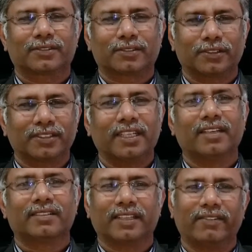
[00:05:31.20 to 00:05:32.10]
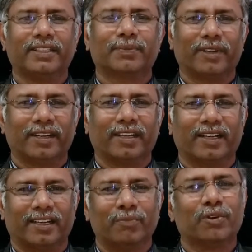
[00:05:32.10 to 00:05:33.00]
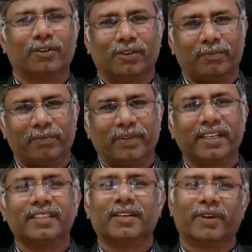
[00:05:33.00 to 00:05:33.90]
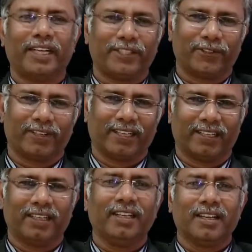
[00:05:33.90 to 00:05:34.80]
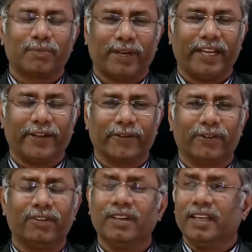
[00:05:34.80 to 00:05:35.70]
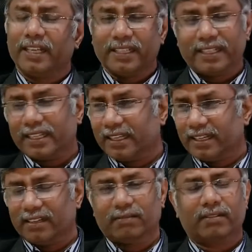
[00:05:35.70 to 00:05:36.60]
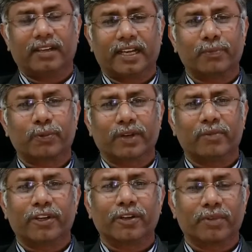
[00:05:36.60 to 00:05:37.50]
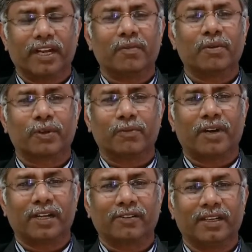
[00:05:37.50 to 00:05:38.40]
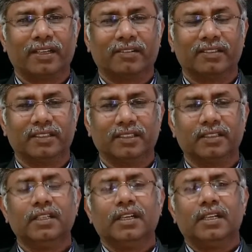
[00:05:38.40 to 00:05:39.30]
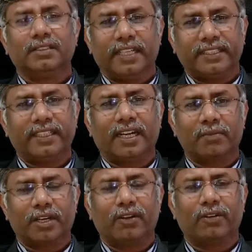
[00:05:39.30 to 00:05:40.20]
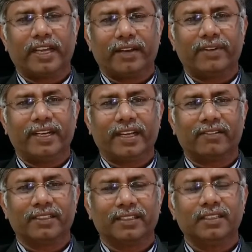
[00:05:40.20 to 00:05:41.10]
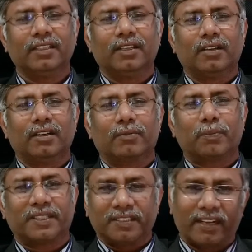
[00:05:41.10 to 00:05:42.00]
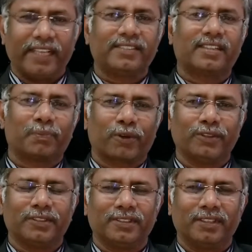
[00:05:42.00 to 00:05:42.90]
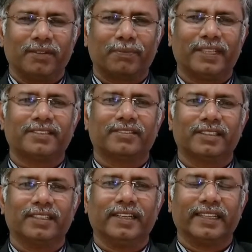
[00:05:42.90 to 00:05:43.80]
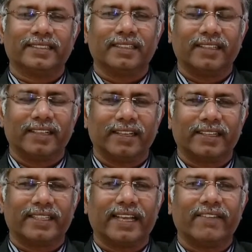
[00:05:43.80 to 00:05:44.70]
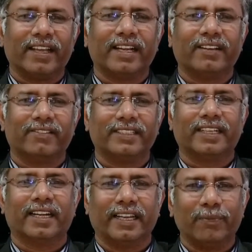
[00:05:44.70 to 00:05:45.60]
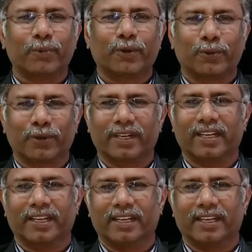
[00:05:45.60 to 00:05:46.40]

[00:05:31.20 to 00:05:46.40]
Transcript: சோசியல் சர்வீஸ் பண்ணுறதுல ரொம்ப மிகுந்த மகிழ்ச்சியோடு பண்ணிகிட்ருக்குறோம் இந்த நகர்ப்புற மற்றும் கிராமப்புற மாணவர்களுக்கு வந்து ஜெய் ஸ்ரீராம் கல்லூரி அப்படின்னா வந்து பர்சனலைஸ்ட் அப்ரோச் ப்ளஸ் வந்து நெச தேவையான விஷயங்கள் இன்புட் கொடுக்குற